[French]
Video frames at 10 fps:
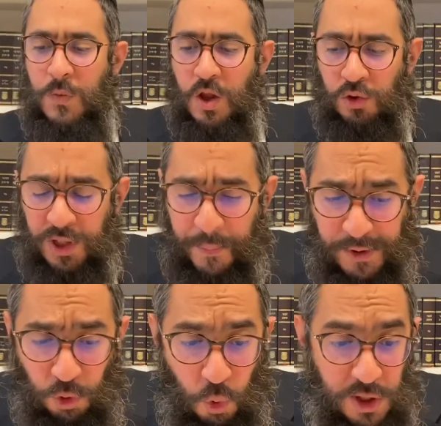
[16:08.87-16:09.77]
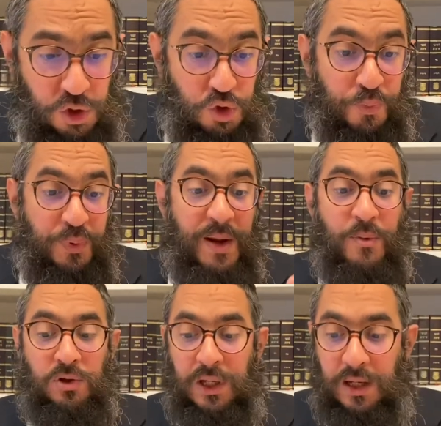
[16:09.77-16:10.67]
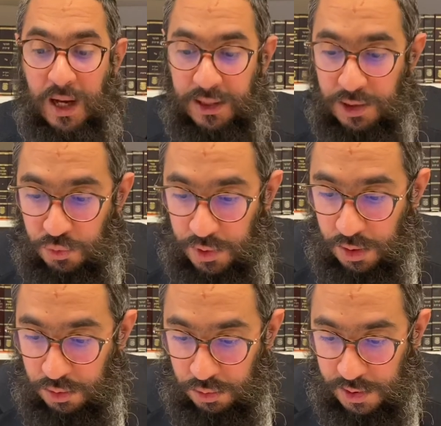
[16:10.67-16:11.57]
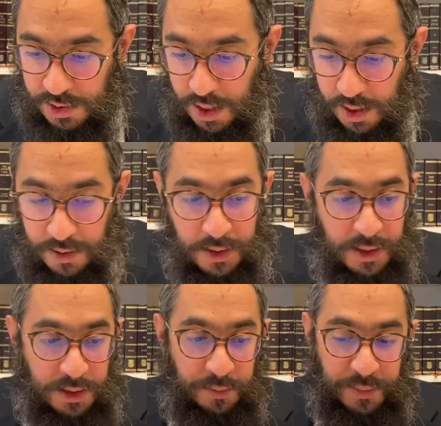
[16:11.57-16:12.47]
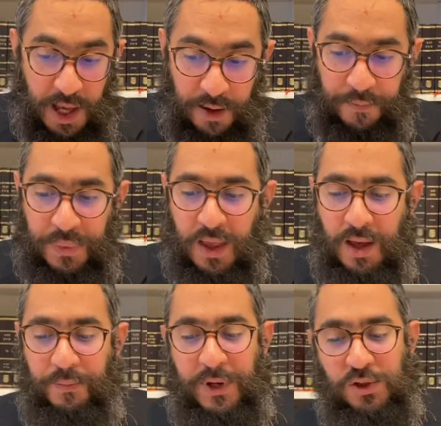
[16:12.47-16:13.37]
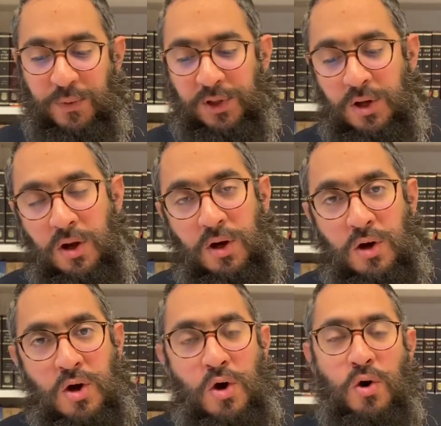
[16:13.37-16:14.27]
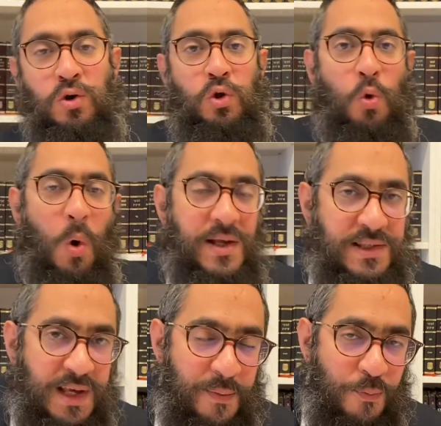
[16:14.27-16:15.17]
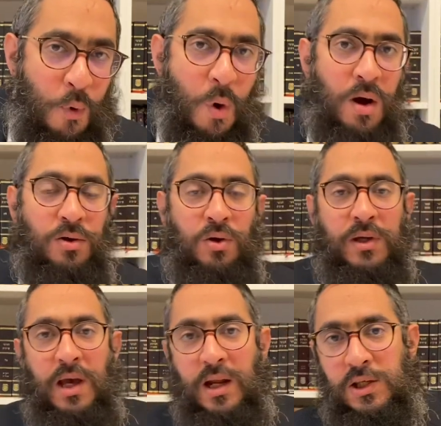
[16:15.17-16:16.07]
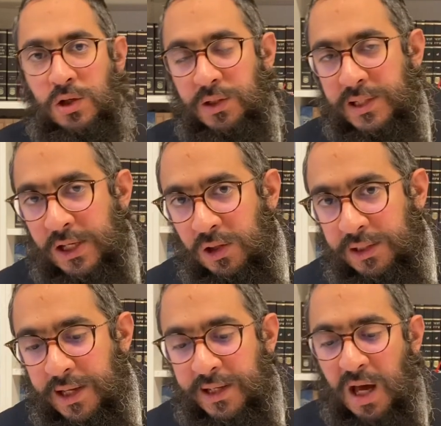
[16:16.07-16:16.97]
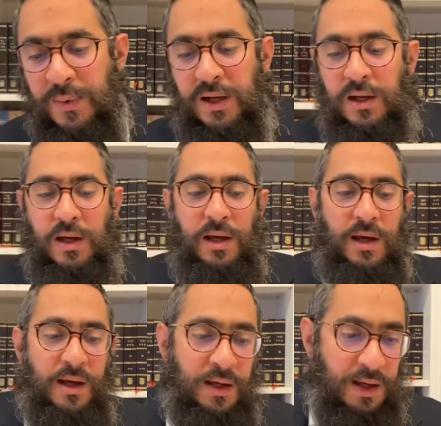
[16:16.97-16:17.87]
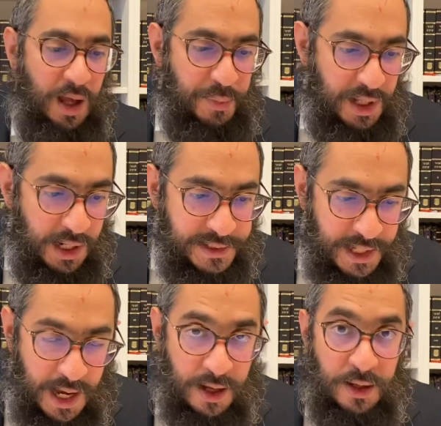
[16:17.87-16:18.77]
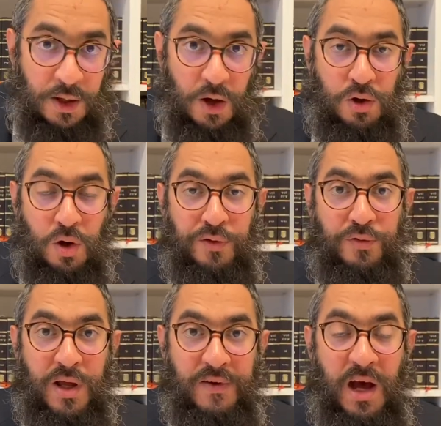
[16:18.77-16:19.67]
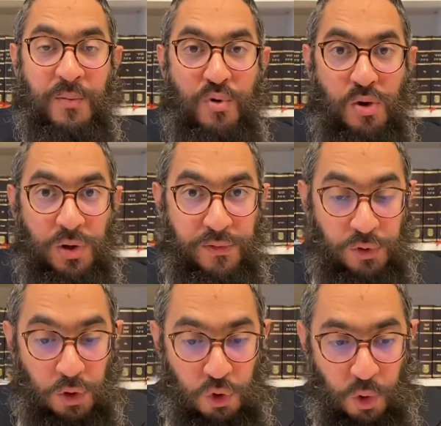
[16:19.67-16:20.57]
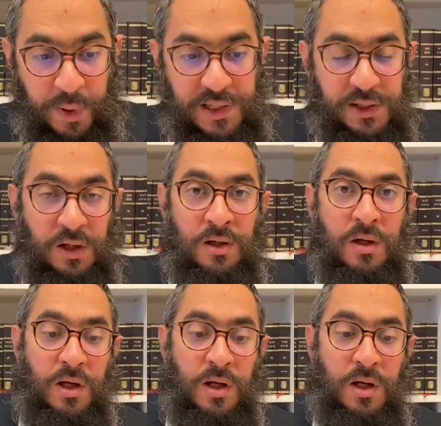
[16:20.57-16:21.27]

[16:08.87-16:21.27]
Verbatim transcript: Donc il n'y a pas de loi supplémentaire à déduire de cela. Bien, passons maintenant au troisième point dans lequel ils sont en désaccord, Tanakama et Rabbi Elazar. Encore une fois, il y avait un point qu'on a vu dans le cours précédent,